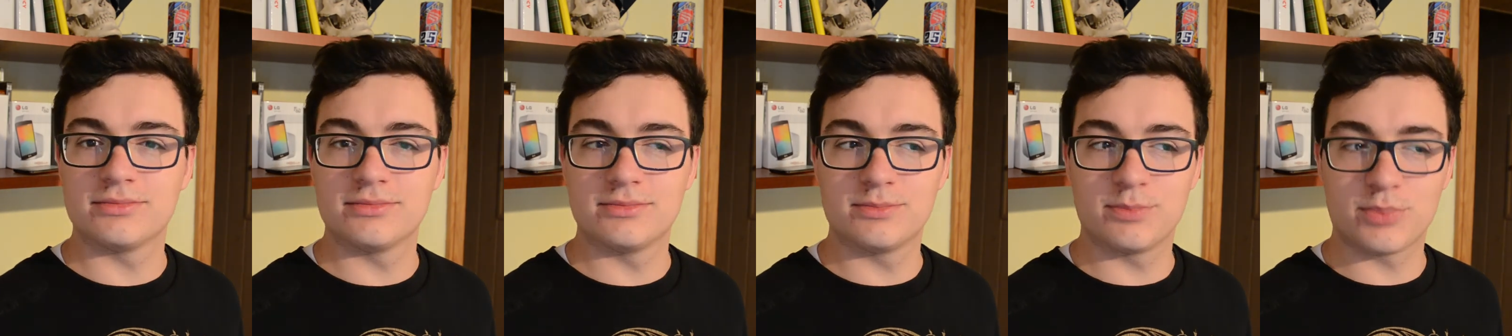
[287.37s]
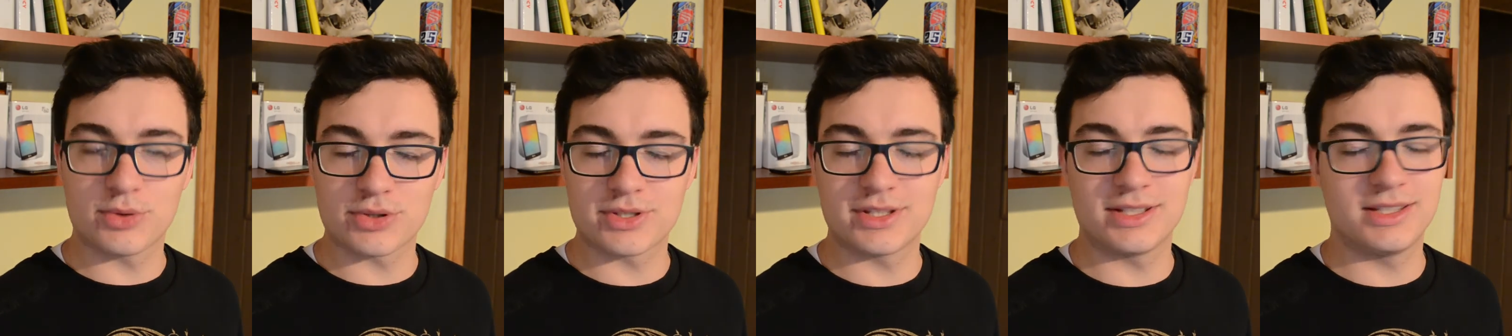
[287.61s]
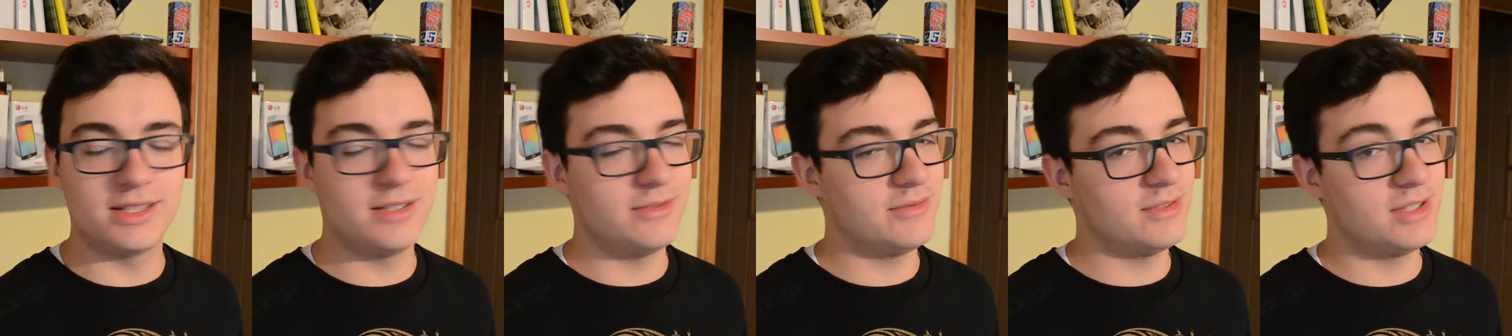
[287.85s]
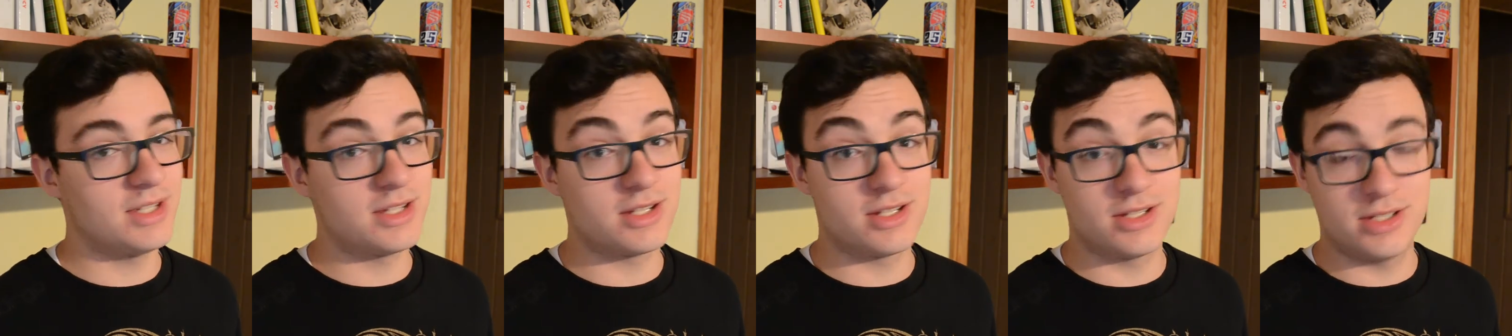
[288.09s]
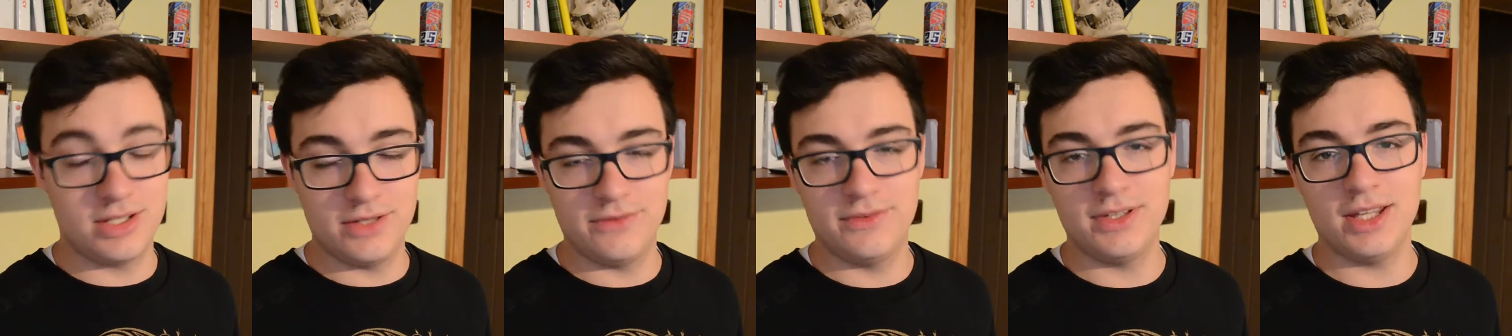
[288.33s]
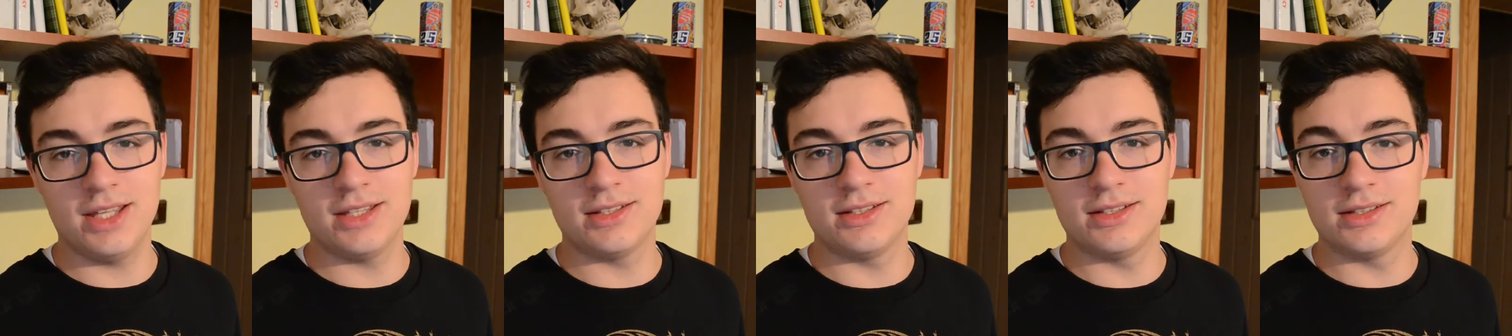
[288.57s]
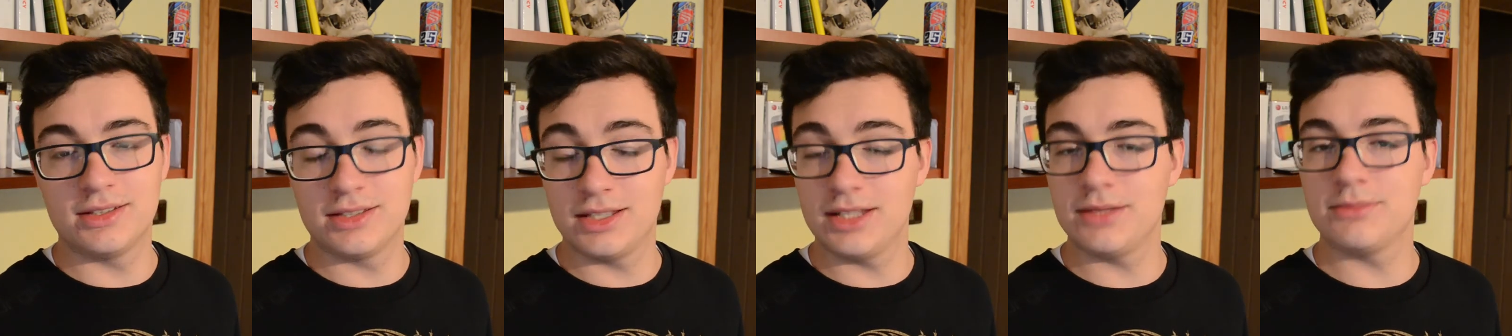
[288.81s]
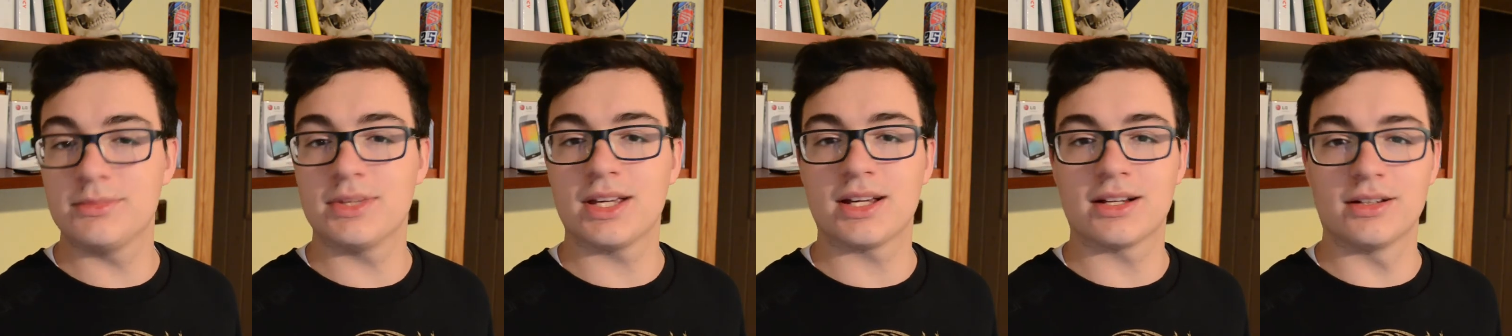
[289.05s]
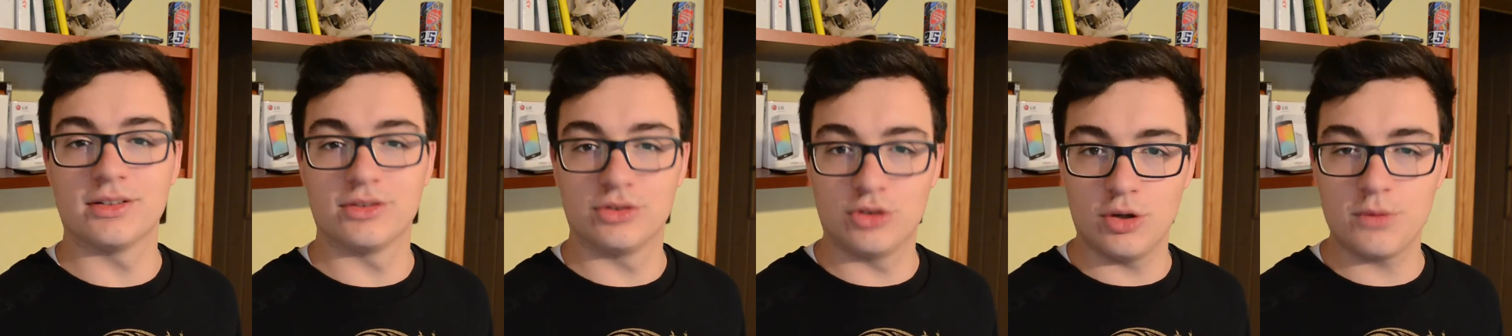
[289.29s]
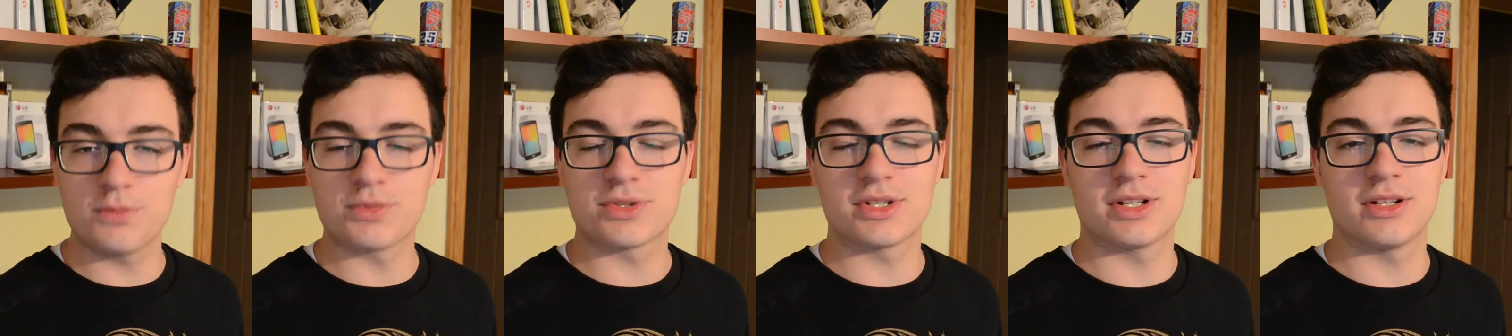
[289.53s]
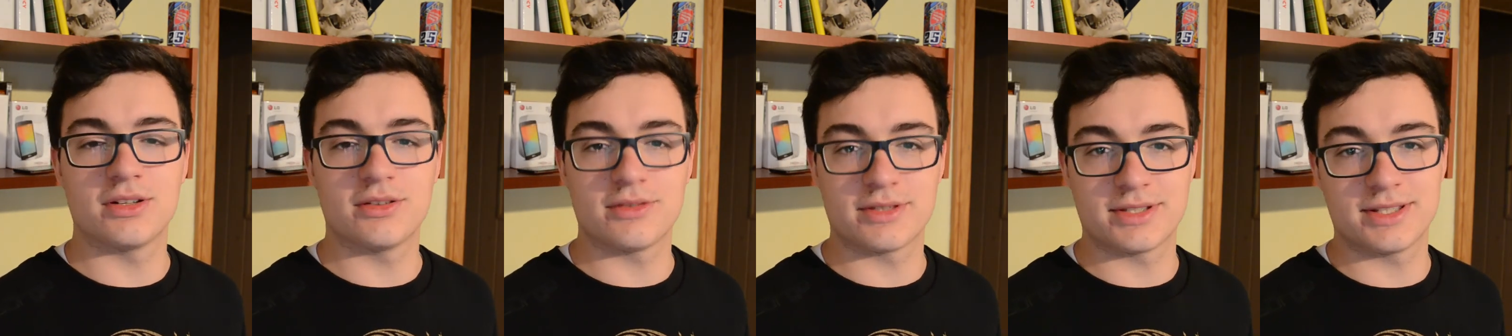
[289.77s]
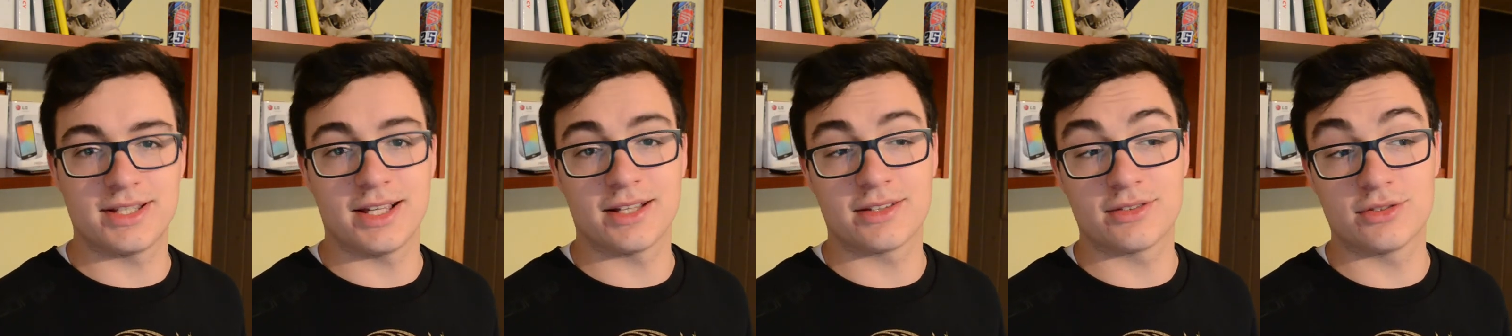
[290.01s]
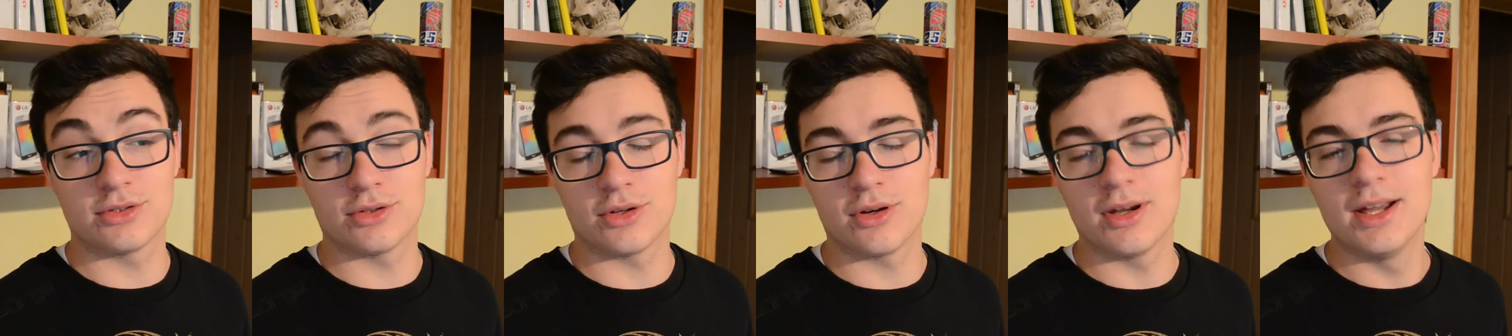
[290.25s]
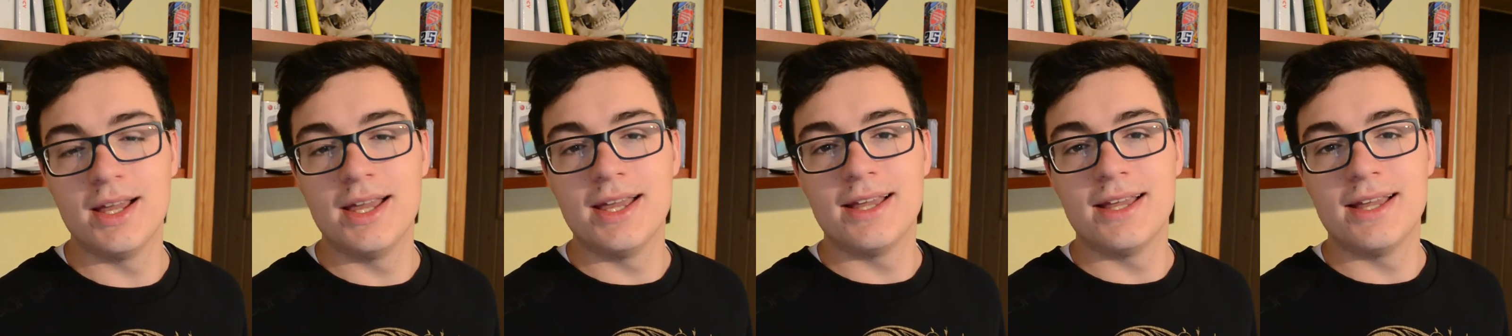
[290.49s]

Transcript: pozytywnie zdziwieni tym, jak dobrze ostatnio